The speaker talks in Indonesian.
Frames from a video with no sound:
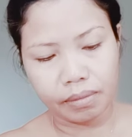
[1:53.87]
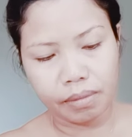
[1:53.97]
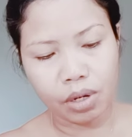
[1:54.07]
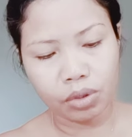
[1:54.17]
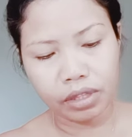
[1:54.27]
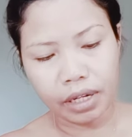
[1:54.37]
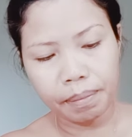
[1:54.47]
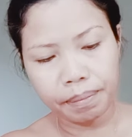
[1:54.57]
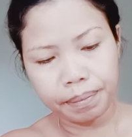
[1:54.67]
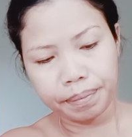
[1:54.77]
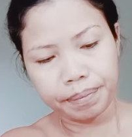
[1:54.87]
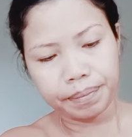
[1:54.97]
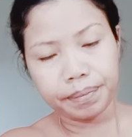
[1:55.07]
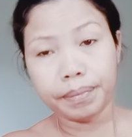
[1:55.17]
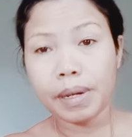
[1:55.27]
mau trip
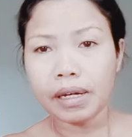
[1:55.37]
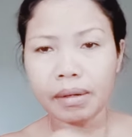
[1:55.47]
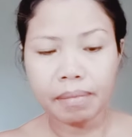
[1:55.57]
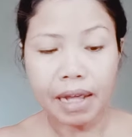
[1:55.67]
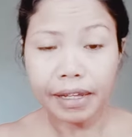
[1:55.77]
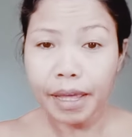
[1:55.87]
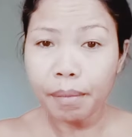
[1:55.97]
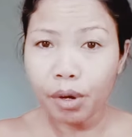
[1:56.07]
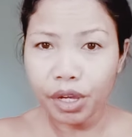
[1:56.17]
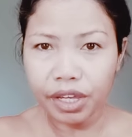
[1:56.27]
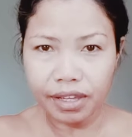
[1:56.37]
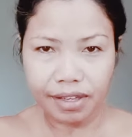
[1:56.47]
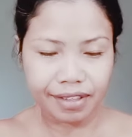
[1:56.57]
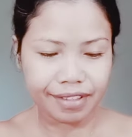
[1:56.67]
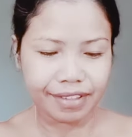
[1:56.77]
bareng Mbak gitu
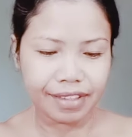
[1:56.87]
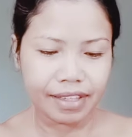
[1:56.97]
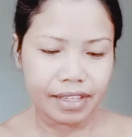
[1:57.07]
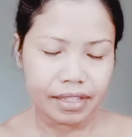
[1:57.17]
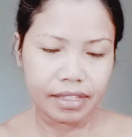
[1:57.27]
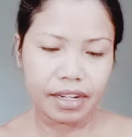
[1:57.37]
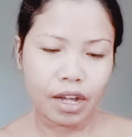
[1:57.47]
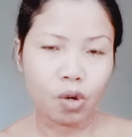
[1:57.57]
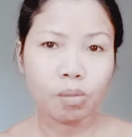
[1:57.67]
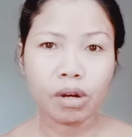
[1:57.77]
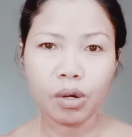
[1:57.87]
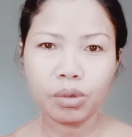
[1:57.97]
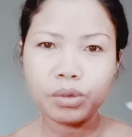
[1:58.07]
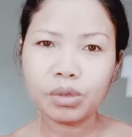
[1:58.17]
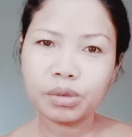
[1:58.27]
jadi aku
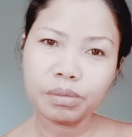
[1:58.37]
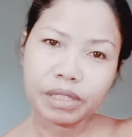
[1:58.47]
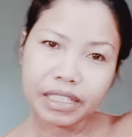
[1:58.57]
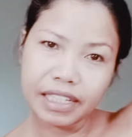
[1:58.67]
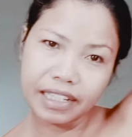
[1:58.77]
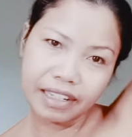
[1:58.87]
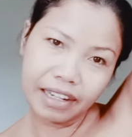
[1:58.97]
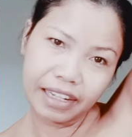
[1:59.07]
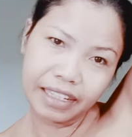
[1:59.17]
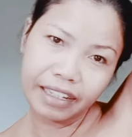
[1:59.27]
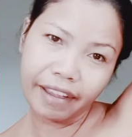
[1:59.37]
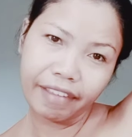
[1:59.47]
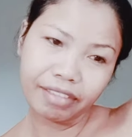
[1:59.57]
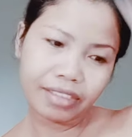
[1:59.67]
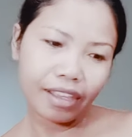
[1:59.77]
mau bersihkan
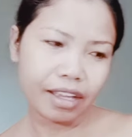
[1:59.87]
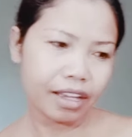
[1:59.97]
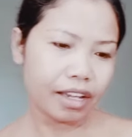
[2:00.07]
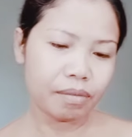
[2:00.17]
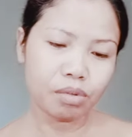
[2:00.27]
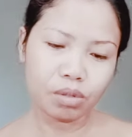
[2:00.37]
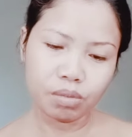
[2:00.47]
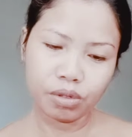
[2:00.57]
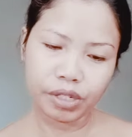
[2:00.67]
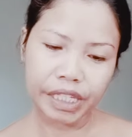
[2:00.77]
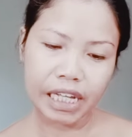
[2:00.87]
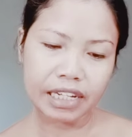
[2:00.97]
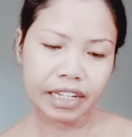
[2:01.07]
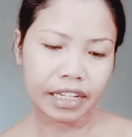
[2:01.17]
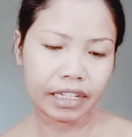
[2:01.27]
ketek bulu-bulu yang jadi
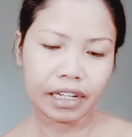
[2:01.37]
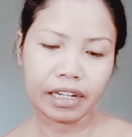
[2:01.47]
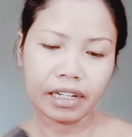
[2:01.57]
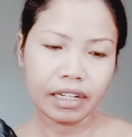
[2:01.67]
inginkan